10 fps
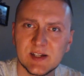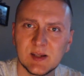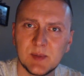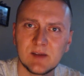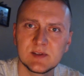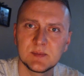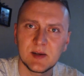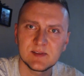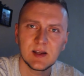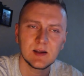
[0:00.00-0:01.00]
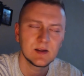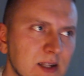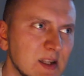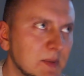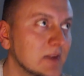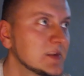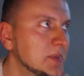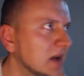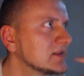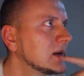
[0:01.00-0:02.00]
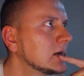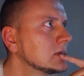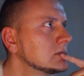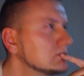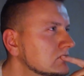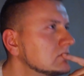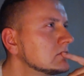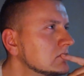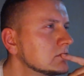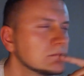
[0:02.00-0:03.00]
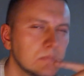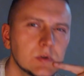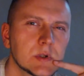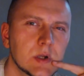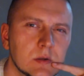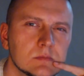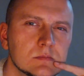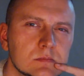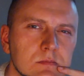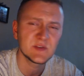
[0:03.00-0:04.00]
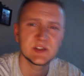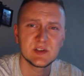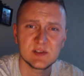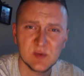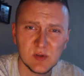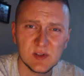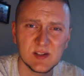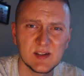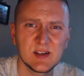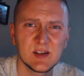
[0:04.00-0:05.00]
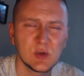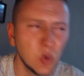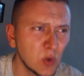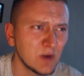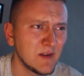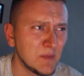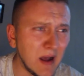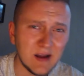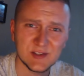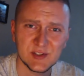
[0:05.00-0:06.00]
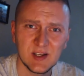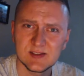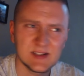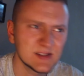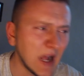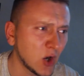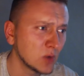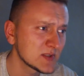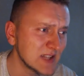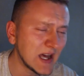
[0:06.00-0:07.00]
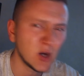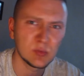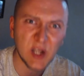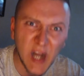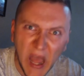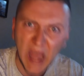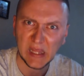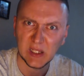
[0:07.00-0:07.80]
Tak naprawdę, prawda? Tak naprawdę, prawda. Mądre. 90 zł, kurwa mać, za taką starą grę?